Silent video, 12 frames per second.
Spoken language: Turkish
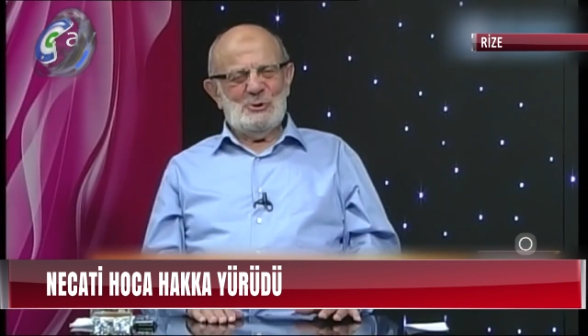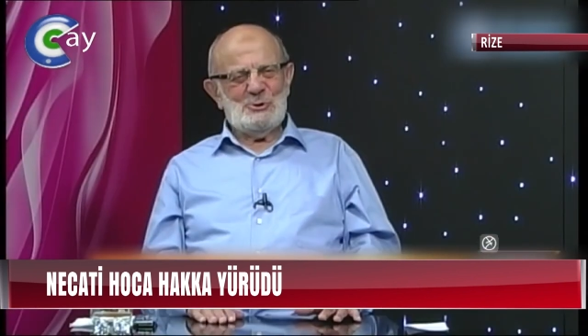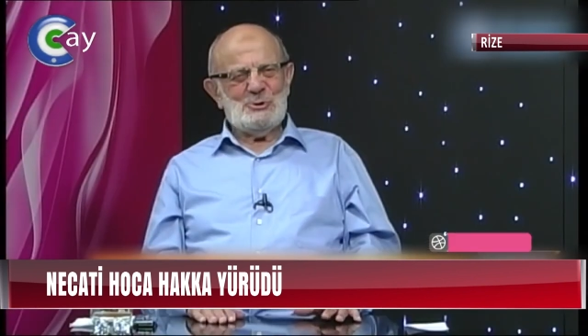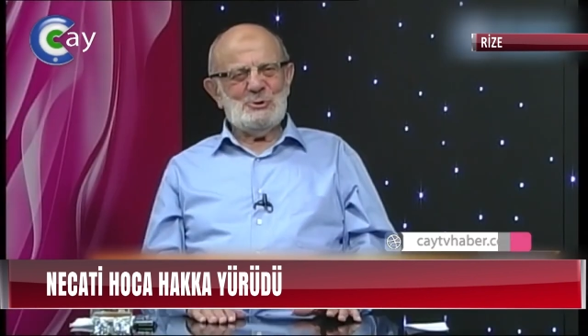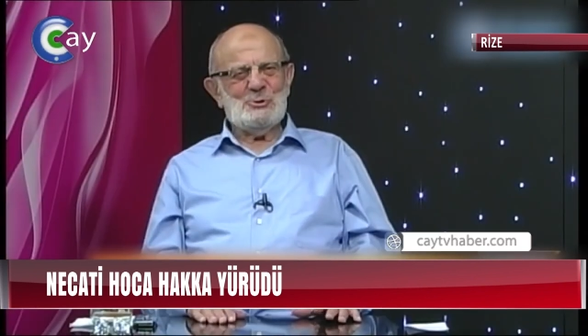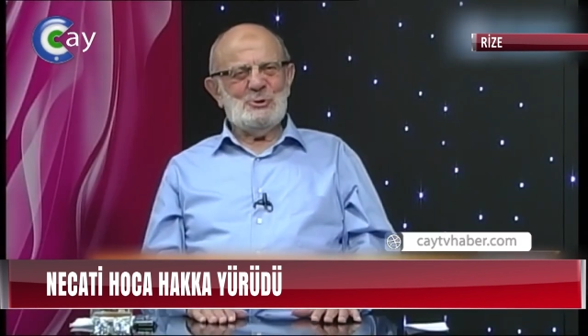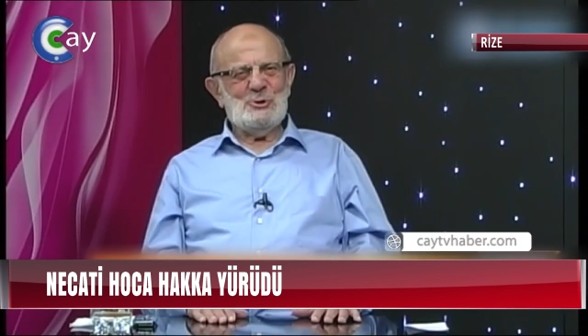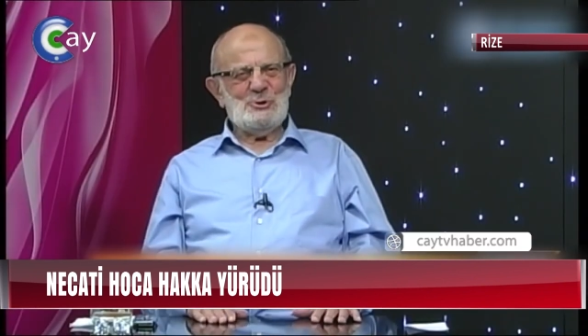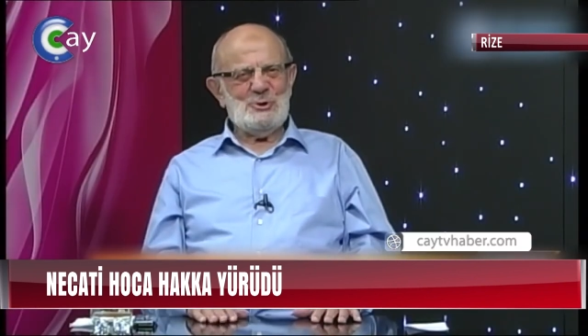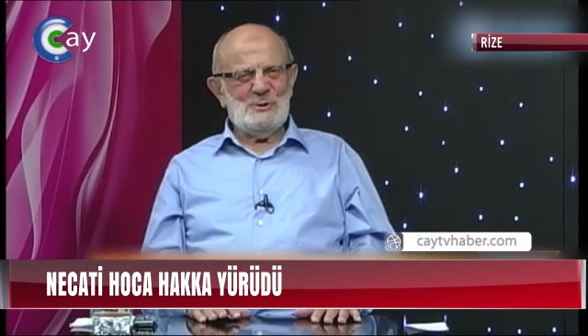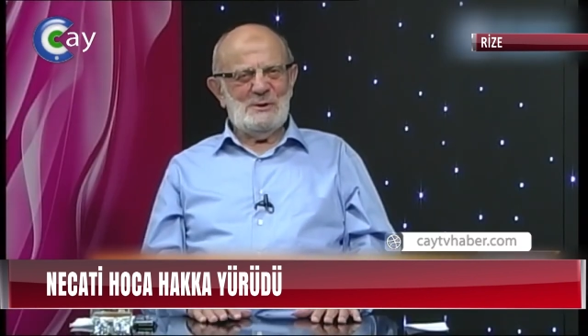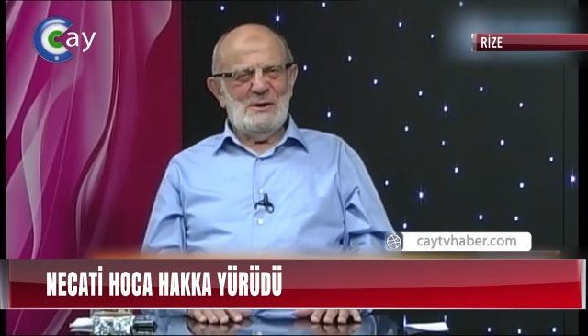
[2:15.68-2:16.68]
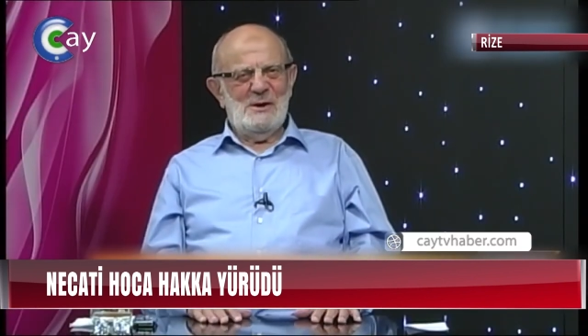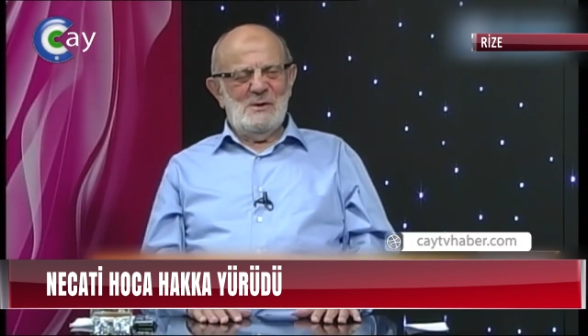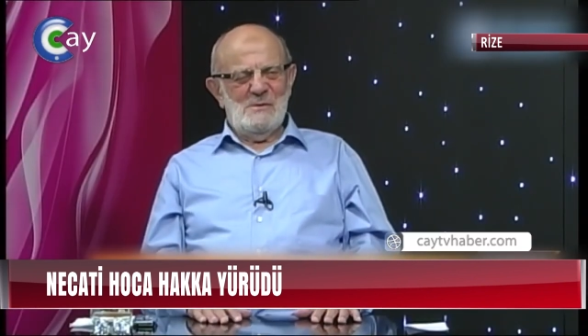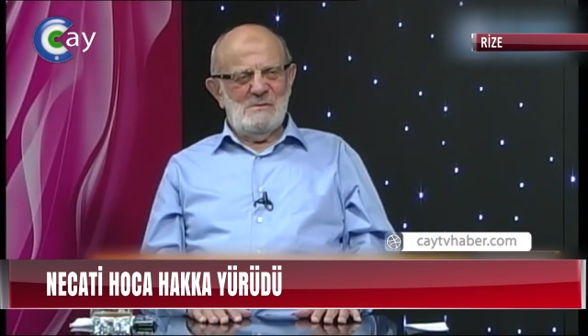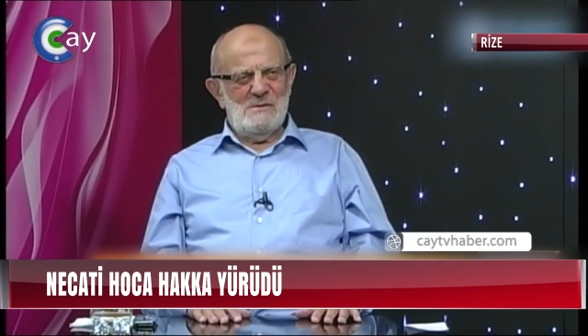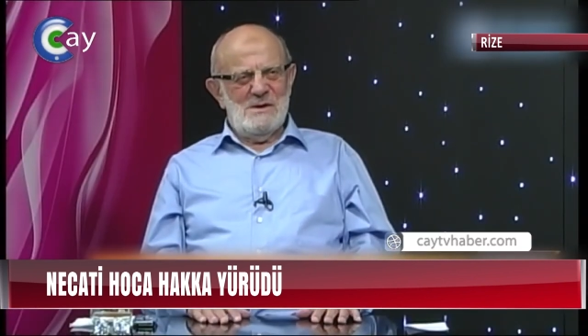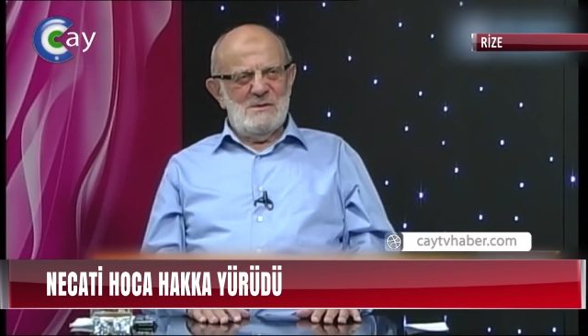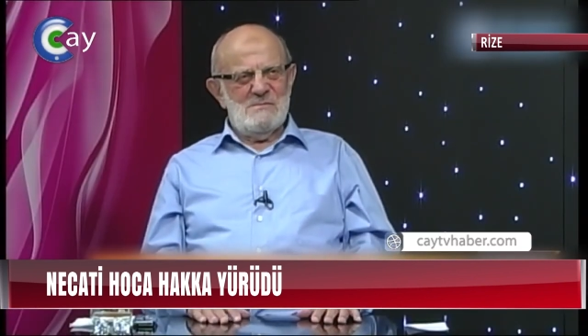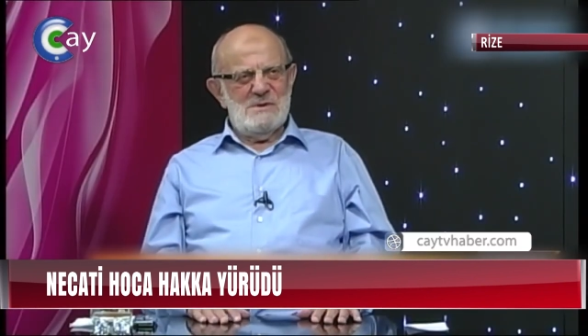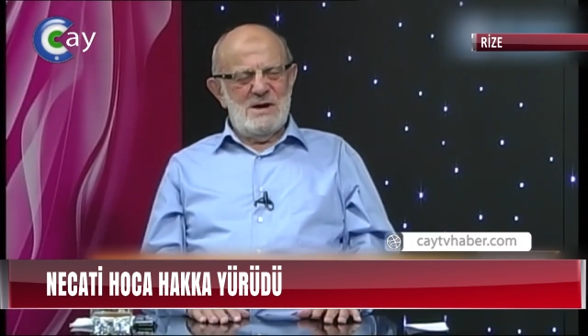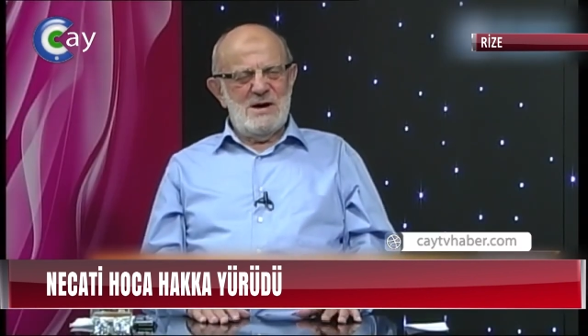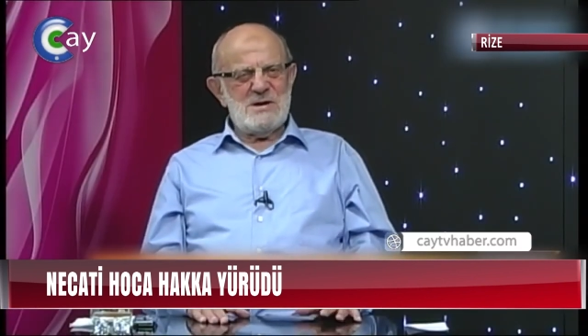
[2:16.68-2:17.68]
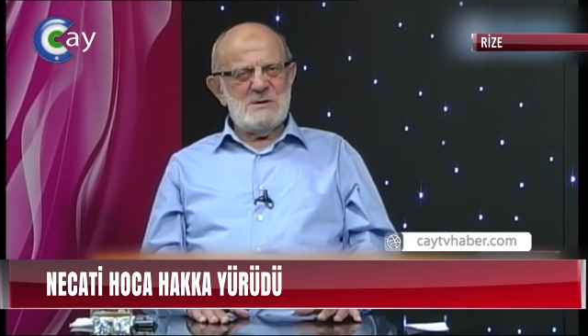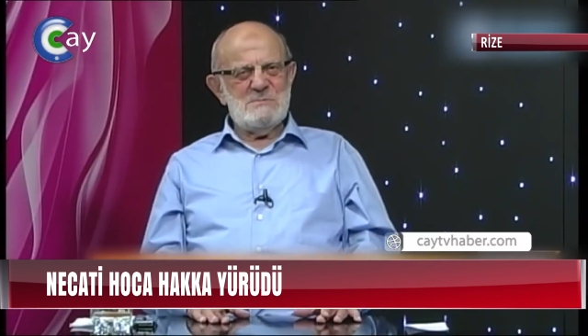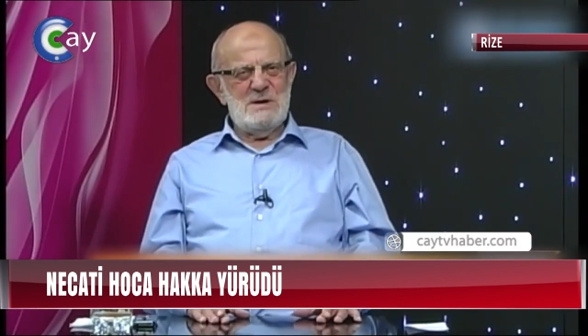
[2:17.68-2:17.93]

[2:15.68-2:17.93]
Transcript: Konuşun konuşun. Ben hakkım